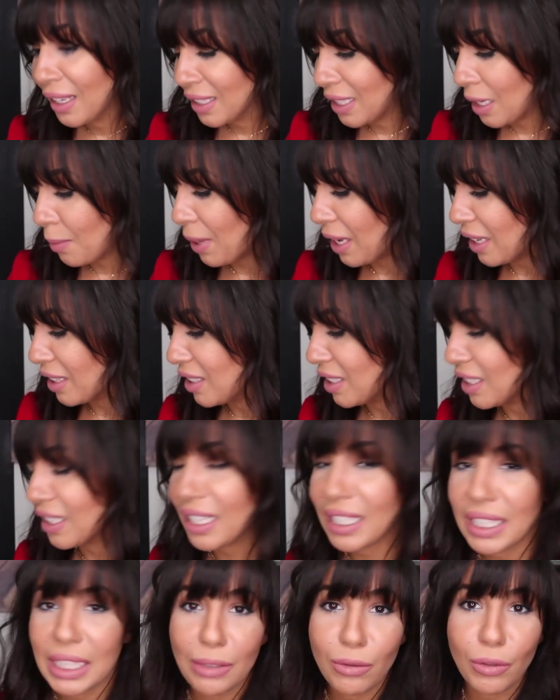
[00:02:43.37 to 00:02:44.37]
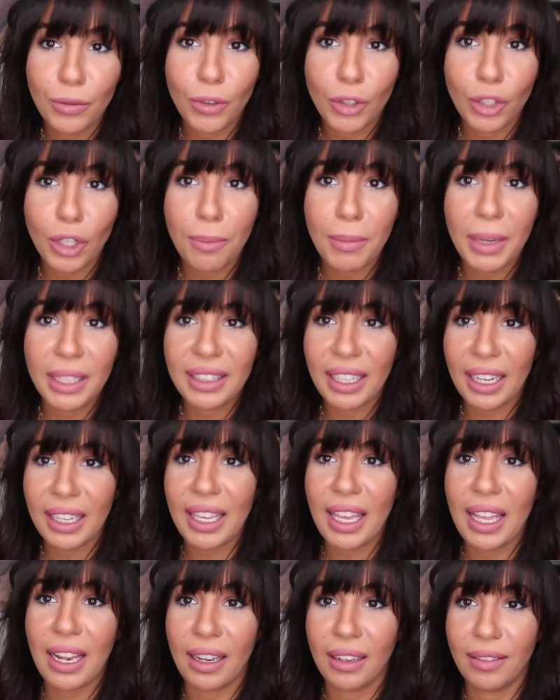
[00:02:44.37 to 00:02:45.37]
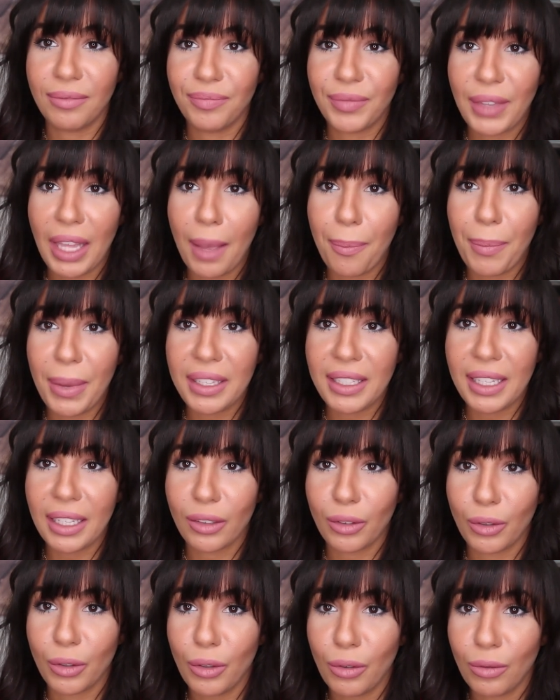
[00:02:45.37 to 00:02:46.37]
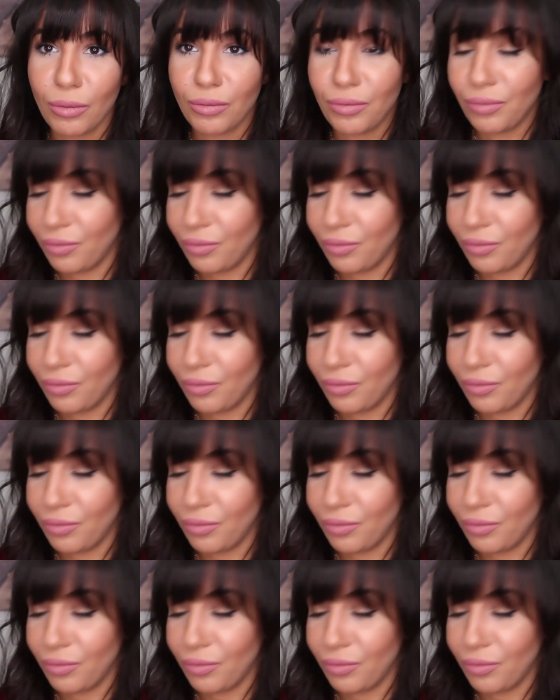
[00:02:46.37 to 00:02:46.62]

C'est parti, qu'est-ce qu'il vous faut comme matériel Un peigne à queue,